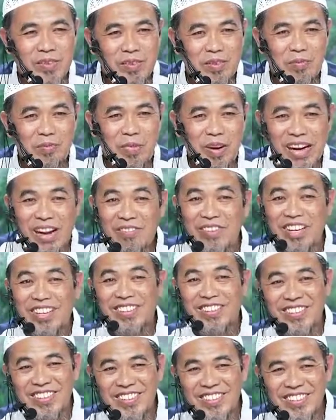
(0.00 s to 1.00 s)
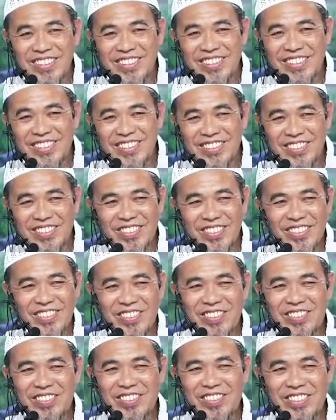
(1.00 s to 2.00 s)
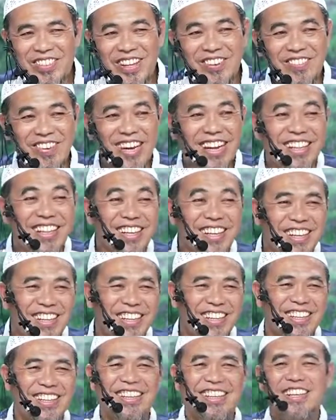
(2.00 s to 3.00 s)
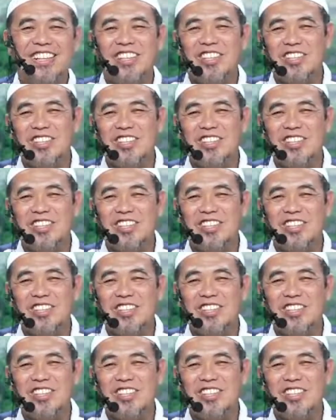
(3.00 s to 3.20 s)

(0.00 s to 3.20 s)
Pernah begitu? Tak pernah tak? Hmm.